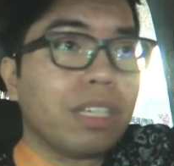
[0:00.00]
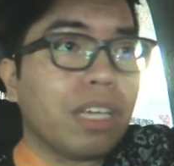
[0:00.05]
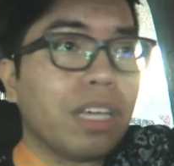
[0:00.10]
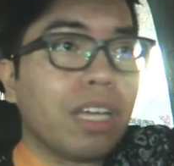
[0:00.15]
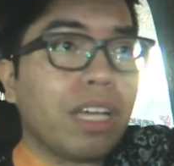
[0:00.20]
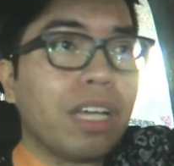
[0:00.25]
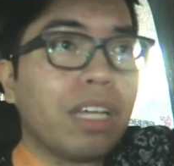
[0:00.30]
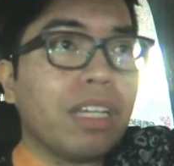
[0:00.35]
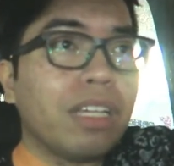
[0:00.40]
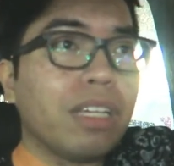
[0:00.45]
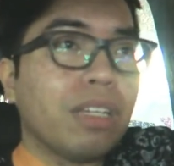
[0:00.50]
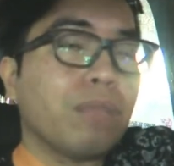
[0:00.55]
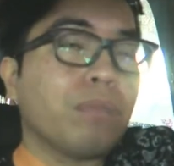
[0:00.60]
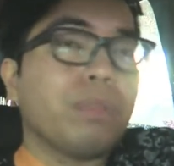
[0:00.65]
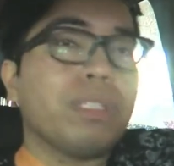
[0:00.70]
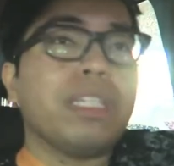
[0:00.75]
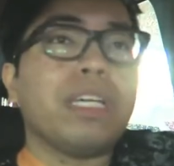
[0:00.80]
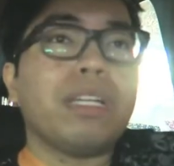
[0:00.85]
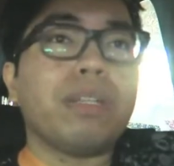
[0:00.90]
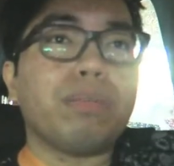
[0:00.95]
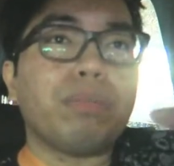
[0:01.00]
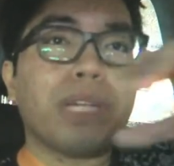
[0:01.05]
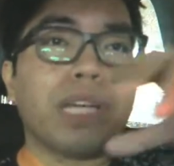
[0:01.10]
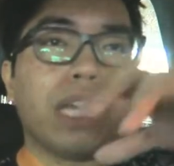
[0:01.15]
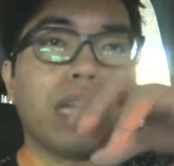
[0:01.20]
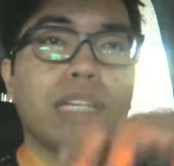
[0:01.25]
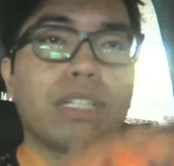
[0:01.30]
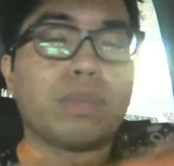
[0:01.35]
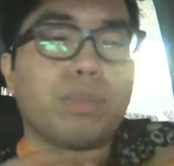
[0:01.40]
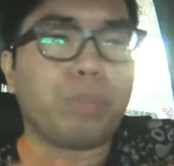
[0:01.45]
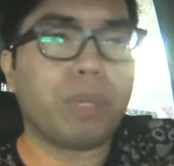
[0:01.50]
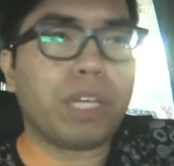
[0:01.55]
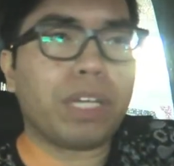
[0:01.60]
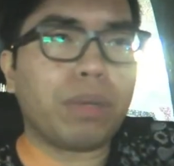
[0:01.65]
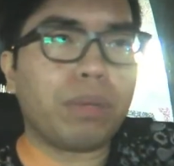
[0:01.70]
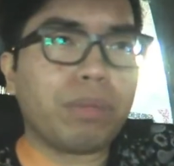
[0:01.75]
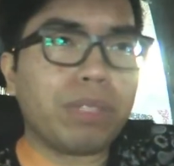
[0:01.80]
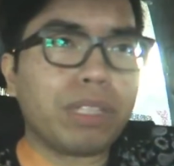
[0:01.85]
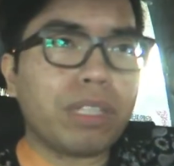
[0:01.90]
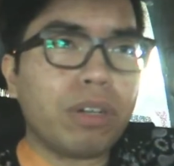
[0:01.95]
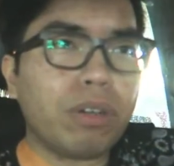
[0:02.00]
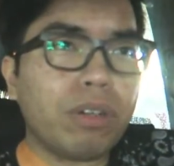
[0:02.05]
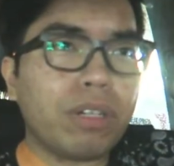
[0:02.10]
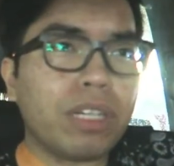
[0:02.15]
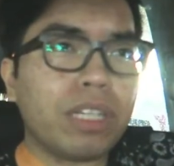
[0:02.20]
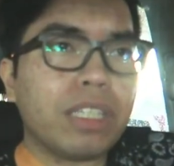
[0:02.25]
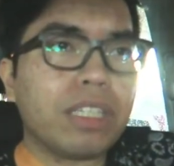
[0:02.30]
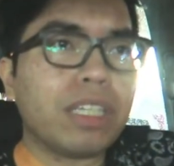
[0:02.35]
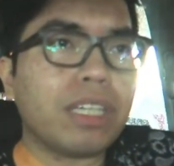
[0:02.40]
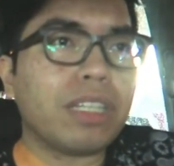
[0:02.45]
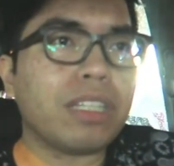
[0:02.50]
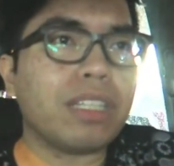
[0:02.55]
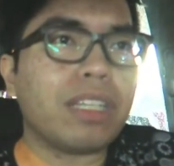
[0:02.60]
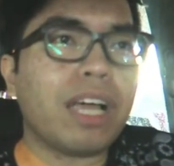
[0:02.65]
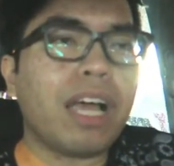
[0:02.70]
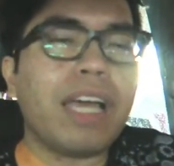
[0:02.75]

Kaya minsan mag-experiment ako, ganyan.